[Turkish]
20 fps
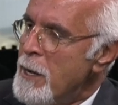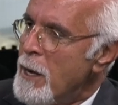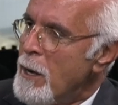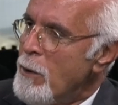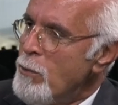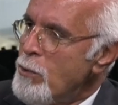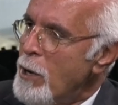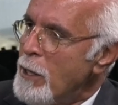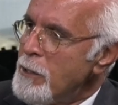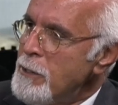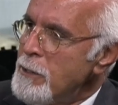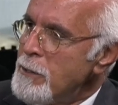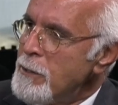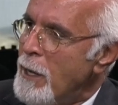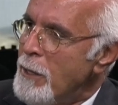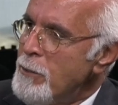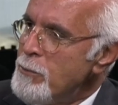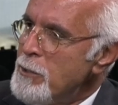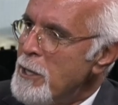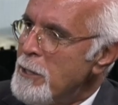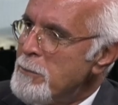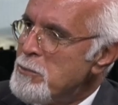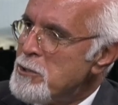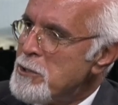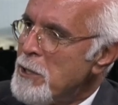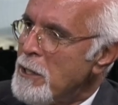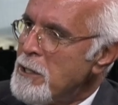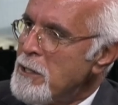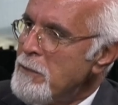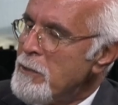Avukatlık Kanunu
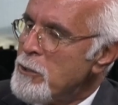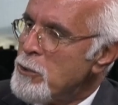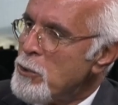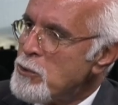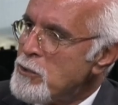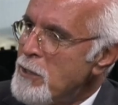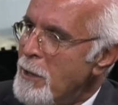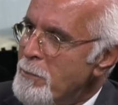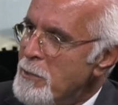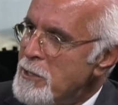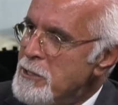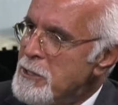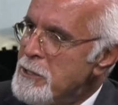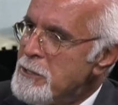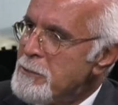76 ve 95.